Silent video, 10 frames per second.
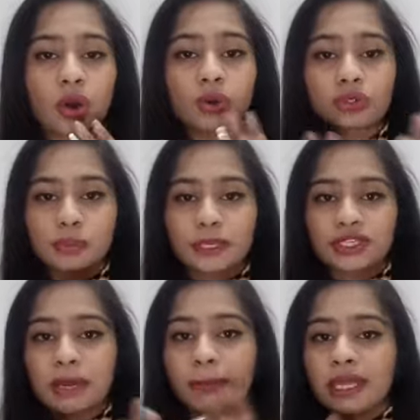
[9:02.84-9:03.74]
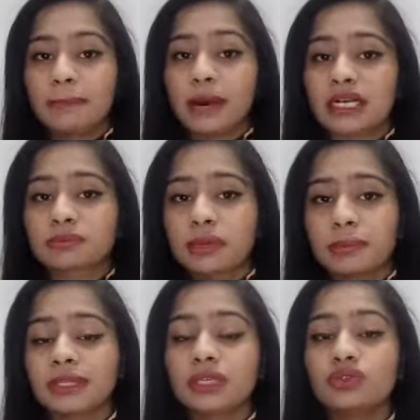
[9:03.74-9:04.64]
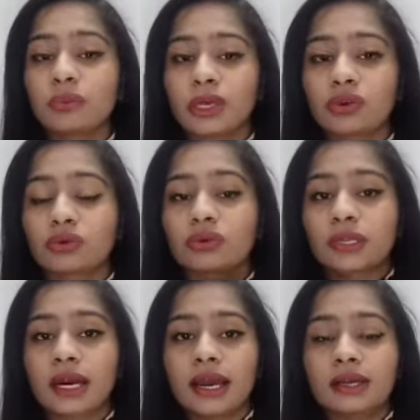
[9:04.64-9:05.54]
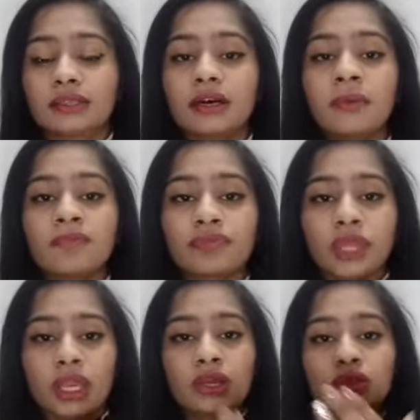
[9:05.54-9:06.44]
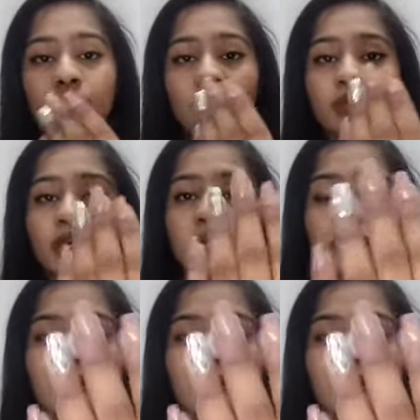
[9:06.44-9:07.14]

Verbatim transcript: और कुछ पिक्चर मेरे पास में भी थी जो मैंने उनको दिखाया था तो ये